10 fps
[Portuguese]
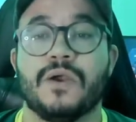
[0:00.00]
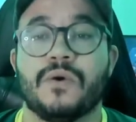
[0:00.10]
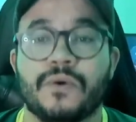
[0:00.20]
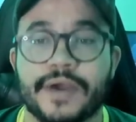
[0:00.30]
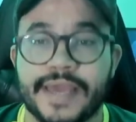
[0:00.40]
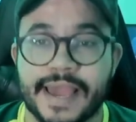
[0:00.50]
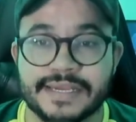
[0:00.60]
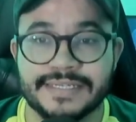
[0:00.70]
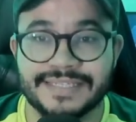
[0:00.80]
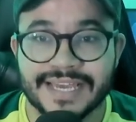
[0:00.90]
O
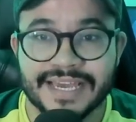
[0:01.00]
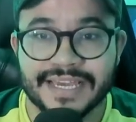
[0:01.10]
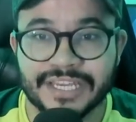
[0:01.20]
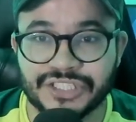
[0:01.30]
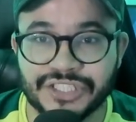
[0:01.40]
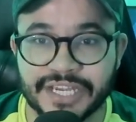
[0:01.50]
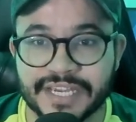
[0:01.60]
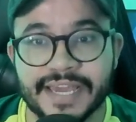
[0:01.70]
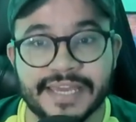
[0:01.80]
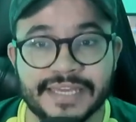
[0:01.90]
Goiás que
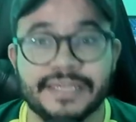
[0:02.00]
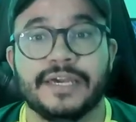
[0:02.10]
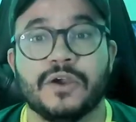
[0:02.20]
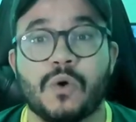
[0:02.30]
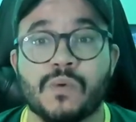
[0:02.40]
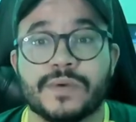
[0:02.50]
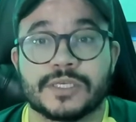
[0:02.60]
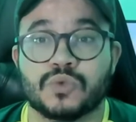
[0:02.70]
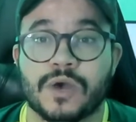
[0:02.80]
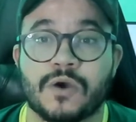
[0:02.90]
chega aí com a
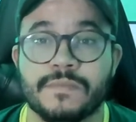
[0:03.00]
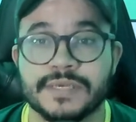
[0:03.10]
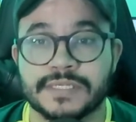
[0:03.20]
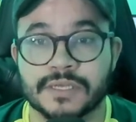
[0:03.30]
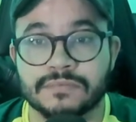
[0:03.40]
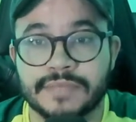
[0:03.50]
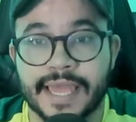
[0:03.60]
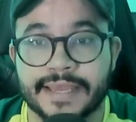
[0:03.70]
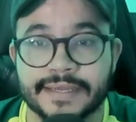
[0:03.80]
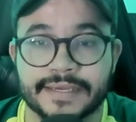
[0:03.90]
sua comissão
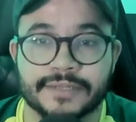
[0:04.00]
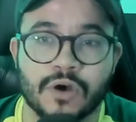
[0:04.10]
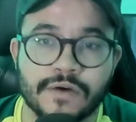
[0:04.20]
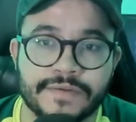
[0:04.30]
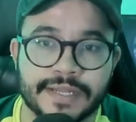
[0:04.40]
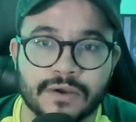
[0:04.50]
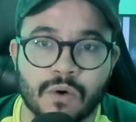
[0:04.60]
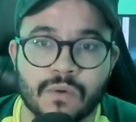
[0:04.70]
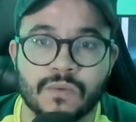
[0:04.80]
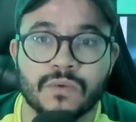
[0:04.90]
técnica nova, né,
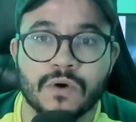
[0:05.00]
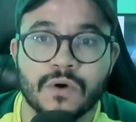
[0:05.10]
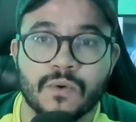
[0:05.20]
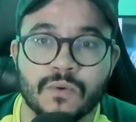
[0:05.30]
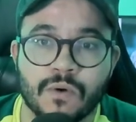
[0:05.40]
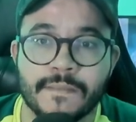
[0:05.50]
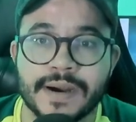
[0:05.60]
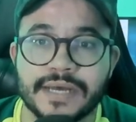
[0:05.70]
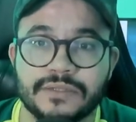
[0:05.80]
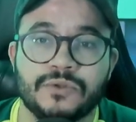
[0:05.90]
com o
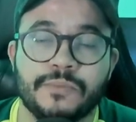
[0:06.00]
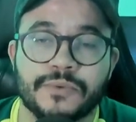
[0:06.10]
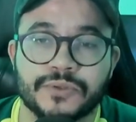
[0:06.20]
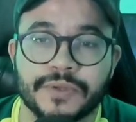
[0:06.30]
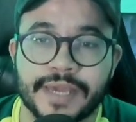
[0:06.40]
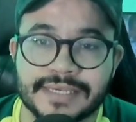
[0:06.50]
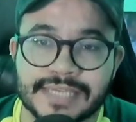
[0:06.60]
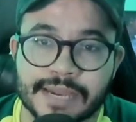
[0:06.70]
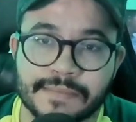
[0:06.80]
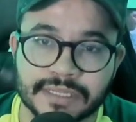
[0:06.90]
comando do português
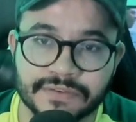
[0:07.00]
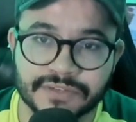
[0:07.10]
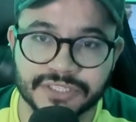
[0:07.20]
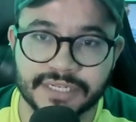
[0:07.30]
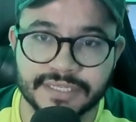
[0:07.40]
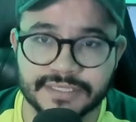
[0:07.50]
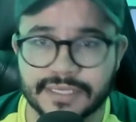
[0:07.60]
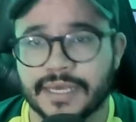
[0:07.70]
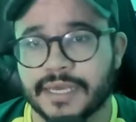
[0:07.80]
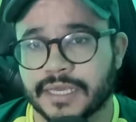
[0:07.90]
Armando Evangelista,
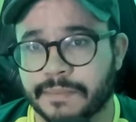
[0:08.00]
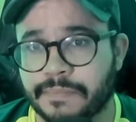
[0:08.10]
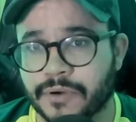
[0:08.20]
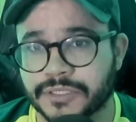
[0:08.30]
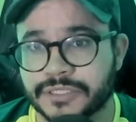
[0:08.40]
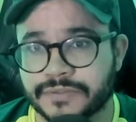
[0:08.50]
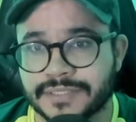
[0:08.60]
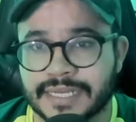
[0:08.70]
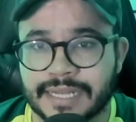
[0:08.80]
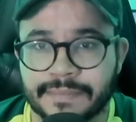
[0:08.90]
que pode não
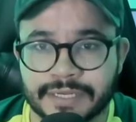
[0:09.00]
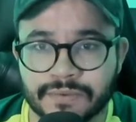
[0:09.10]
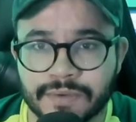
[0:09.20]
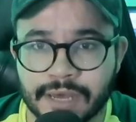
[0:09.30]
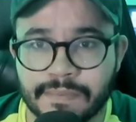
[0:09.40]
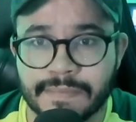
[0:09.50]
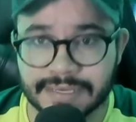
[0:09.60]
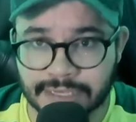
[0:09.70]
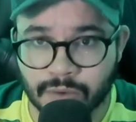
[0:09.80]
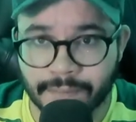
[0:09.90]
estar na beira do campo,
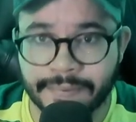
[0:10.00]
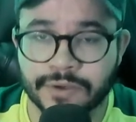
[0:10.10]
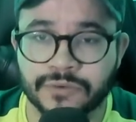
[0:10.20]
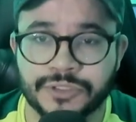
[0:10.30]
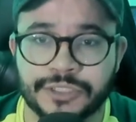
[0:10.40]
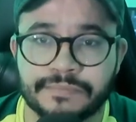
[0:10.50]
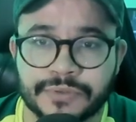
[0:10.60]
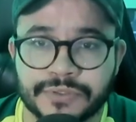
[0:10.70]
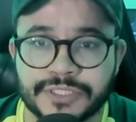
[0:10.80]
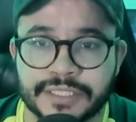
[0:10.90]
mas acompanhou o time para
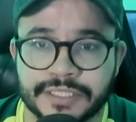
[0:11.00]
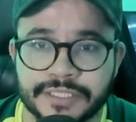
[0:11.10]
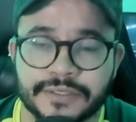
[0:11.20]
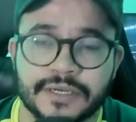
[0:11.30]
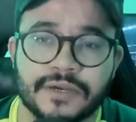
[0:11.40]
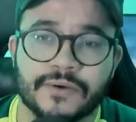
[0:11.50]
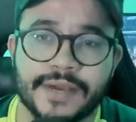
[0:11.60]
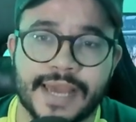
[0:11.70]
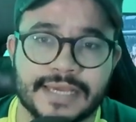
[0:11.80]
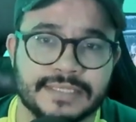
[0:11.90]
o Rio de Janeiro.
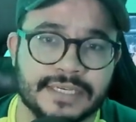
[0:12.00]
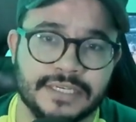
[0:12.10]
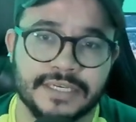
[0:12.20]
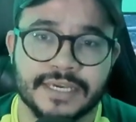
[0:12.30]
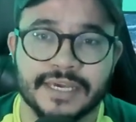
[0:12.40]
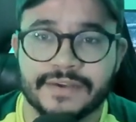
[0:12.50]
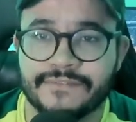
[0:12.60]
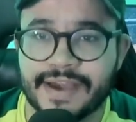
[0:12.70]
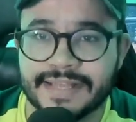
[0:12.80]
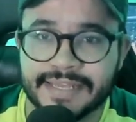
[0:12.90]
Goiás que
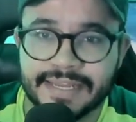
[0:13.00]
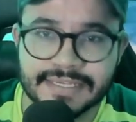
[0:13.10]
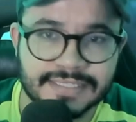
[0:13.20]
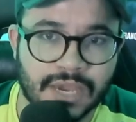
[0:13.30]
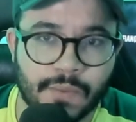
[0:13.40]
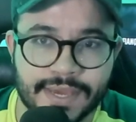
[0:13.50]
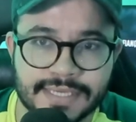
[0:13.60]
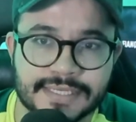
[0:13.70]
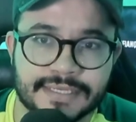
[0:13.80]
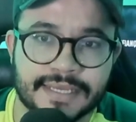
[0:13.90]
vai ter aí
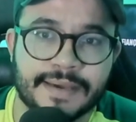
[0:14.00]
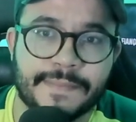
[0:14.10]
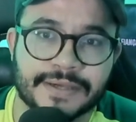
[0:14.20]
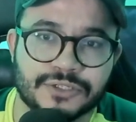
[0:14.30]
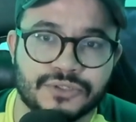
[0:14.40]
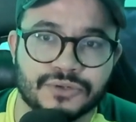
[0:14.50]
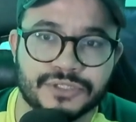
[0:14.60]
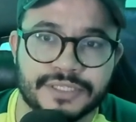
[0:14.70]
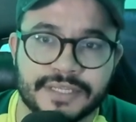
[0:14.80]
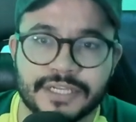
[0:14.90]
sequência, né? A partir de
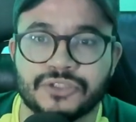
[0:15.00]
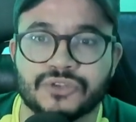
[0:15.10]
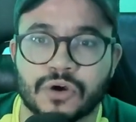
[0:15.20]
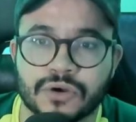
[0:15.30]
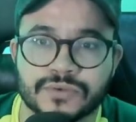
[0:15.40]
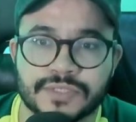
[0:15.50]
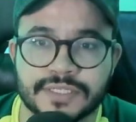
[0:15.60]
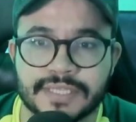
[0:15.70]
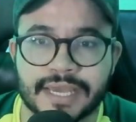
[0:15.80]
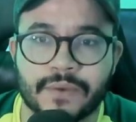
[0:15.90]
hoje, três jogos em
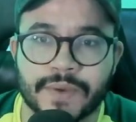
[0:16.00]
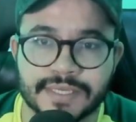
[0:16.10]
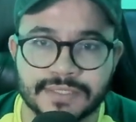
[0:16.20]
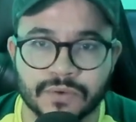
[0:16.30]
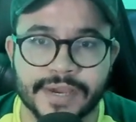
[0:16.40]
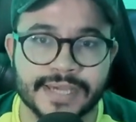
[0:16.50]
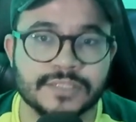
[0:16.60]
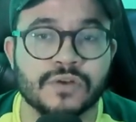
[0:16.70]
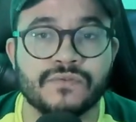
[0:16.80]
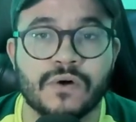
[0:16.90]
sequência. O Goiás
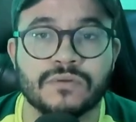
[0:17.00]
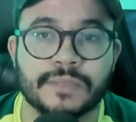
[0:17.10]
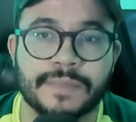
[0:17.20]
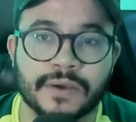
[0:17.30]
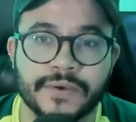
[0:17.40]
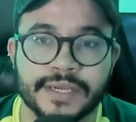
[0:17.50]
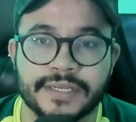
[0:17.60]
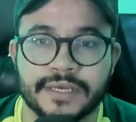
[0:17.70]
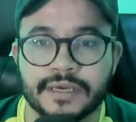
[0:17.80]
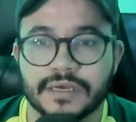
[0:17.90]
não volta para
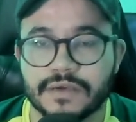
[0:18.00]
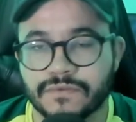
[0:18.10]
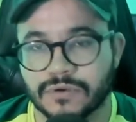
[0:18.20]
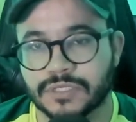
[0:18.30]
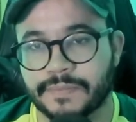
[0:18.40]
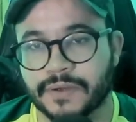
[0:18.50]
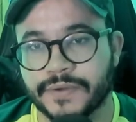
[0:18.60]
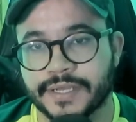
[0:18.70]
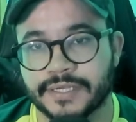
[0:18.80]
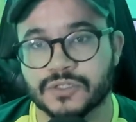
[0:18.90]
Goiânia, volta para
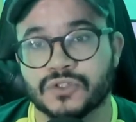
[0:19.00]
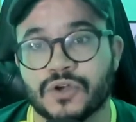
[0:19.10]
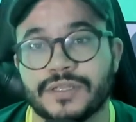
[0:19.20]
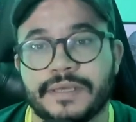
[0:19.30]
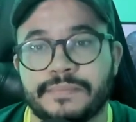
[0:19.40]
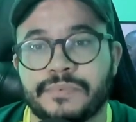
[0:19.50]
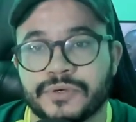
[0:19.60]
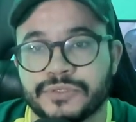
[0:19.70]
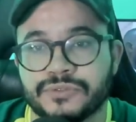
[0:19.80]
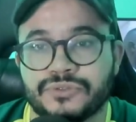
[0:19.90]
Goiânia só
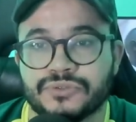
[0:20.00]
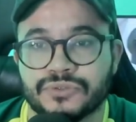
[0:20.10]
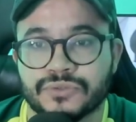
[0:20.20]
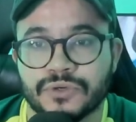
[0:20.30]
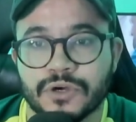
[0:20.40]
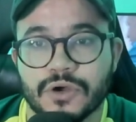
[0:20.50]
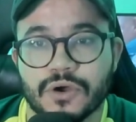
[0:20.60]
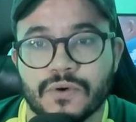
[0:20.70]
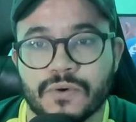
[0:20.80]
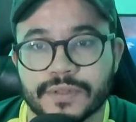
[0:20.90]
depois do jogo
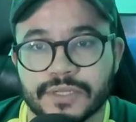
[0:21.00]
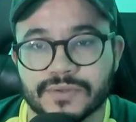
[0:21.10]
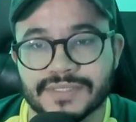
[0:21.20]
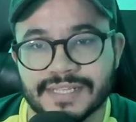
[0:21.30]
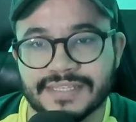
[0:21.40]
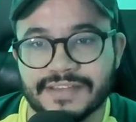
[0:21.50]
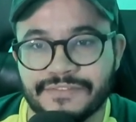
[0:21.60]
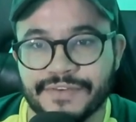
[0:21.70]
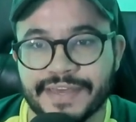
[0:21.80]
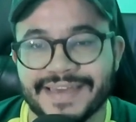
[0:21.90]
contra o Santa
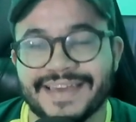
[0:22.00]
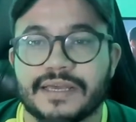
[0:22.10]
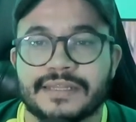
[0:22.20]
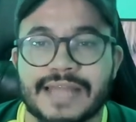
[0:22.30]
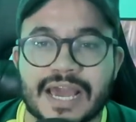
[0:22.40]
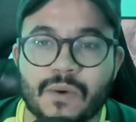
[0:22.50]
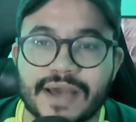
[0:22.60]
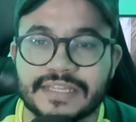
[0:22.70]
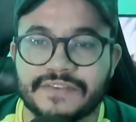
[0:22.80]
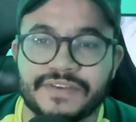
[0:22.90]
Fé na
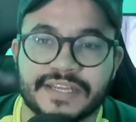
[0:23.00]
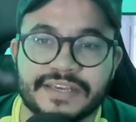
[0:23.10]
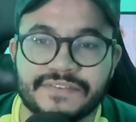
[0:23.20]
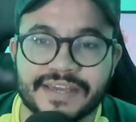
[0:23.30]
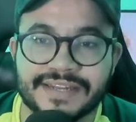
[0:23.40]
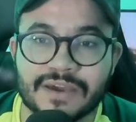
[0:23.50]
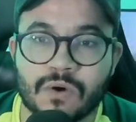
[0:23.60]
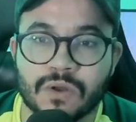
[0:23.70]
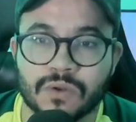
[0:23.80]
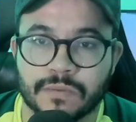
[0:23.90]
quarta-feira que vem na
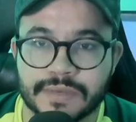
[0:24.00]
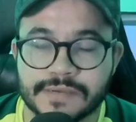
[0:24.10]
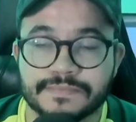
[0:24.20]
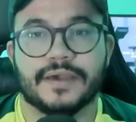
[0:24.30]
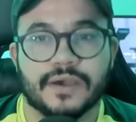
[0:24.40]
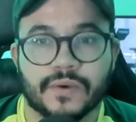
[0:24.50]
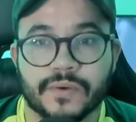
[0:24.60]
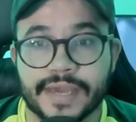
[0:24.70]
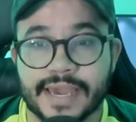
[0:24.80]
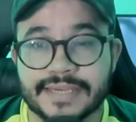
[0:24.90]
Colômbia. O
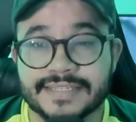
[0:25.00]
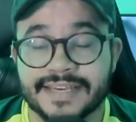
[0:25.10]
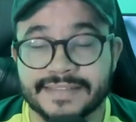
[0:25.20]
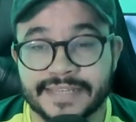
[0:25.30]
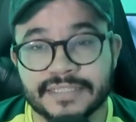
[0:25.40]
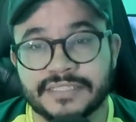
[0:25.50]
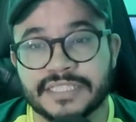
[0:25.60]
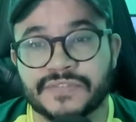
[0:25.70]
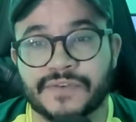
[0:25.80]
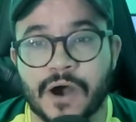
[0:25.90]
Goiás que tem
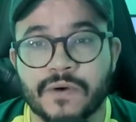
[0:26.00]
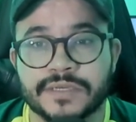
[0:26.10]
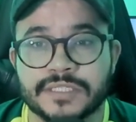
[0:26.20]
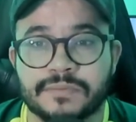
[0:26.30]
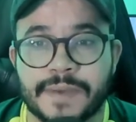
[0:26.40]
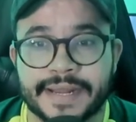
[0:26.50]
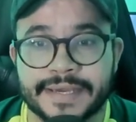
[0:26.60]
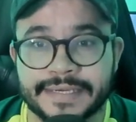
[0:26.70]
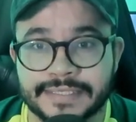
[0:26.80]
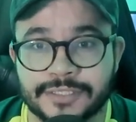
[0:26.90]
desfalques
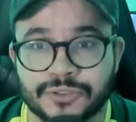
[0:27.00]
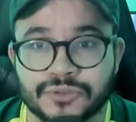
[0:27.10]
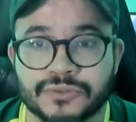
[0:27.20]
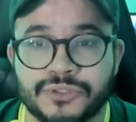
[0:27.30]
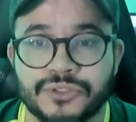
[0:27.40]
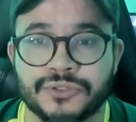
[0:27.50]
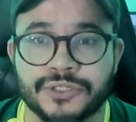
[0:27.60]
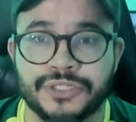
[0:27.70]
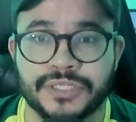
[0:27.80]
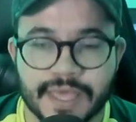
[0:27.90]
para esse jogo de
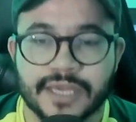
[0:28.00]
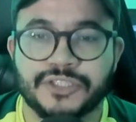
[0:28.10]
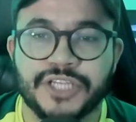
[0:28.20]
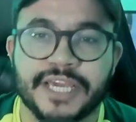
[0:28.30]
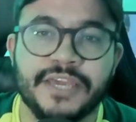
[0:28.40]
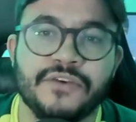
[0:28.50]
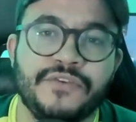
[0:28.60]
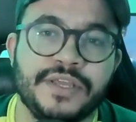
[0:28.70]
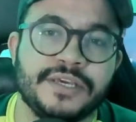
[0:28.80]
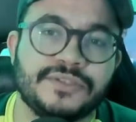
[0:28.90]
hoje. Dieguinho
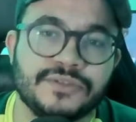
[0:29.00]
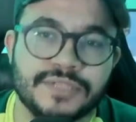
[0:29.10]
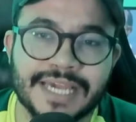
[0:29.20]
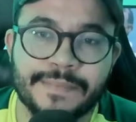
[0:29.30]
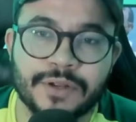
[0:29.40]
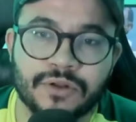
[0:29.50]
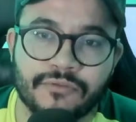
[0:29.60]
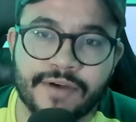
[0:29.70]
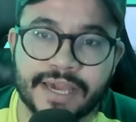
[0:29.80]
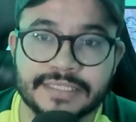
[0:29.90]
Vinícius e Gabriel
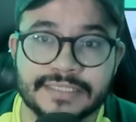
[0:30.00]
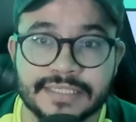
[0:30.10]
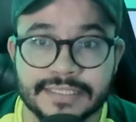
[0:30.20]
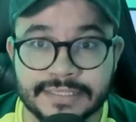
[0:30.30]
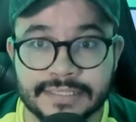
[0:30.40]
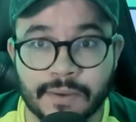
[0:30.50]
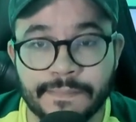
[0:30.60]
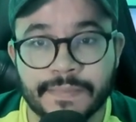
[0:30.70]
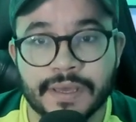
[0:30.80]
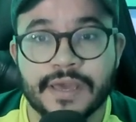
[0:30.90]
Novaes
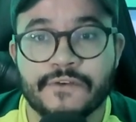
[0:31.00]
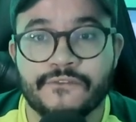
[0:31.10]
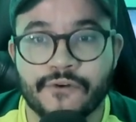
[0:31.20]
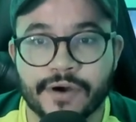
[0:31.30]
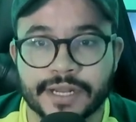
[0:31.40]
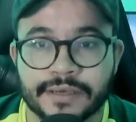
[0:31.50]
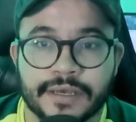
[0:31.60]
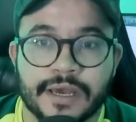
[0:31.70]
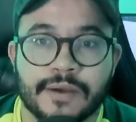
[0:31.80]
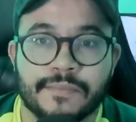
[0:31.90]
estão fora
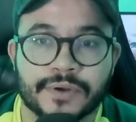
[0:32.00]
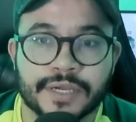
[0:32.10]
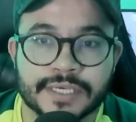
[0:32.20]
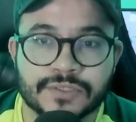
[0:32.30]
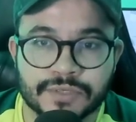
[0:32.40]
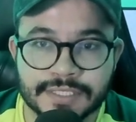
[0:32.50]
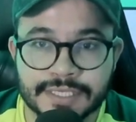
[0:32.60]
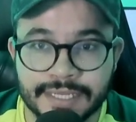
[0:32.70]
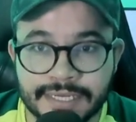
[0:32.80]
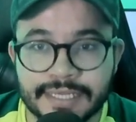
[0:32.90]
por questões
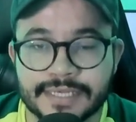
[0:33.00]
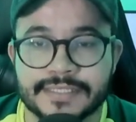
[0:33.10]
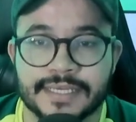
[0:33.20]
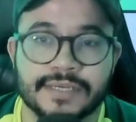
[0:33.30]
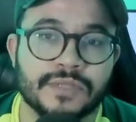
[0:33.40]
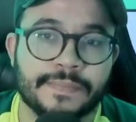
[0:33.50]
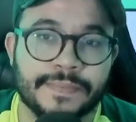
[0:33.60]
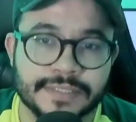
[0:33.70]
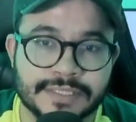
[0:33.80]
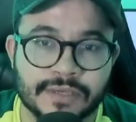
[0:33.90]
clínicas, né?
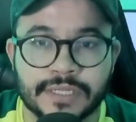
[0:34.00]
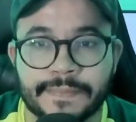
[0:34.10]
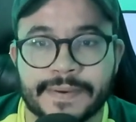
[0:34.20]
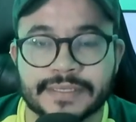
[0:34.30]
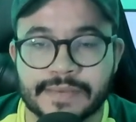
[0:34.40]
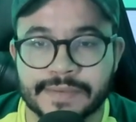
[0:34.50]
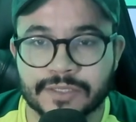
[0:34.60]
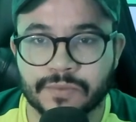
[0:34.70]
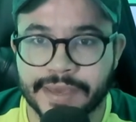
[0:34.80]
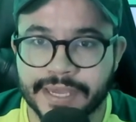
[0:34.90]
Estão no
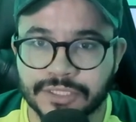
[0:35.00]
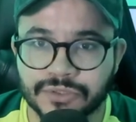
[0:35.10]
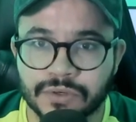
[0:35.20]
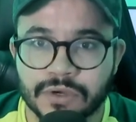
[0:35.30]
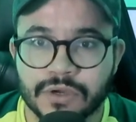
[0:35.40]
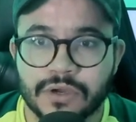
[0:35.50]
departamento médico.